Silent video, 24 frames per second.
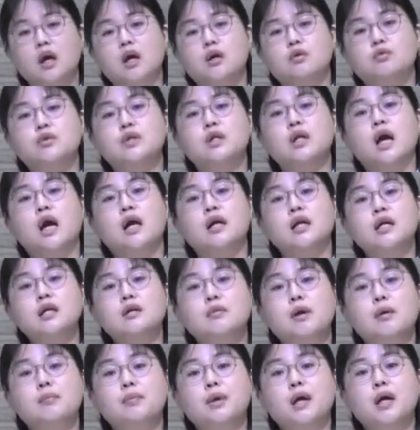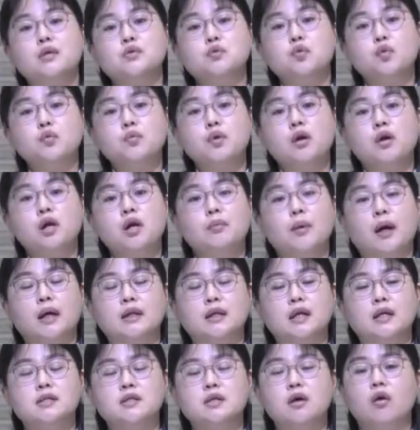우리가 하나님 앞에 소명을
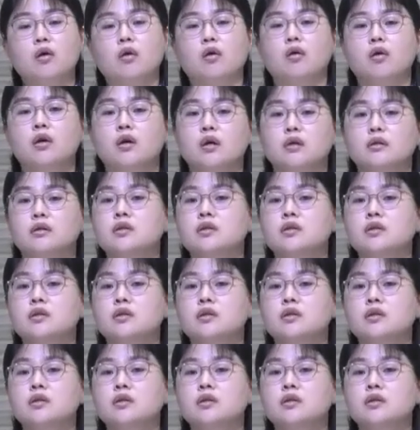받아서